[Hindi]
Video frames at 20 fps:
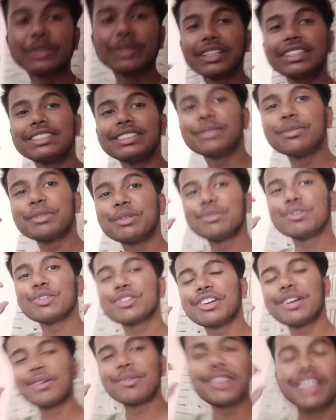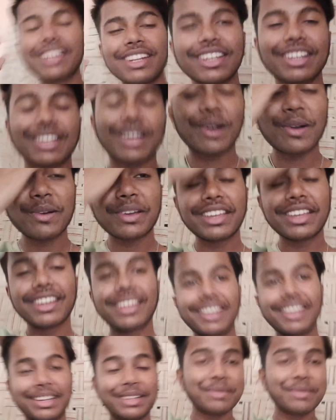तो गाइस अभी हम लोग हमारे गाँव के
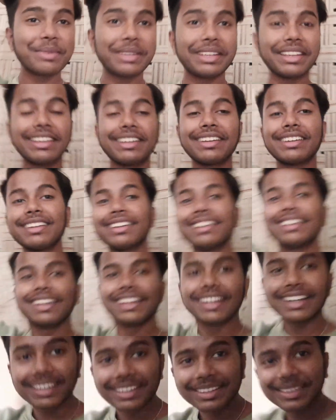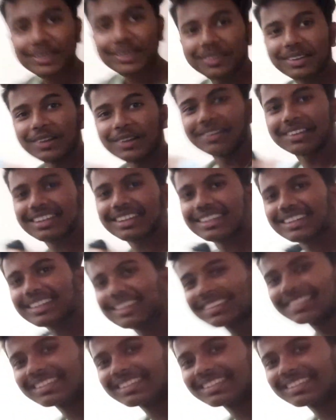घर में एक घर देखो गाँव के घर